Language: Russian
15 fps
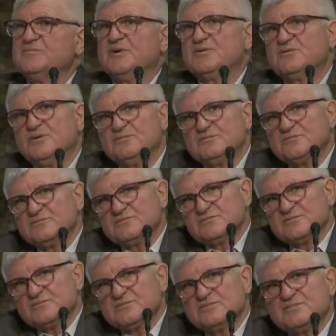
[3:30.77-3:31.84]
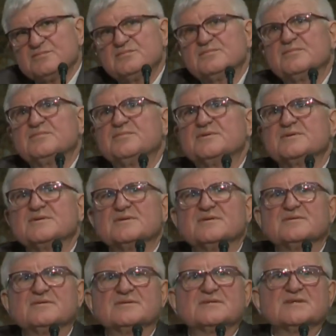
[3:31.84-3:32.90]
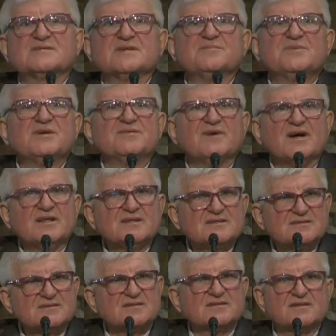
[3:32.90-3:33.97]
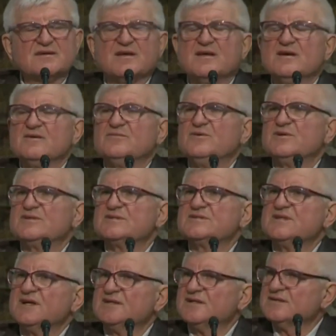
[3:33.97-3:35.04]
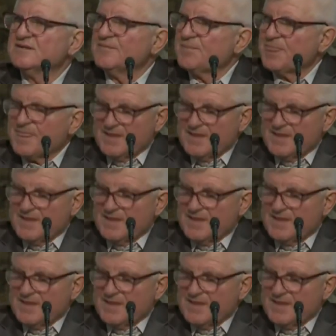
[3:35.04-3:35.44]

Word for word: потом э, э, засомневалась, вот стала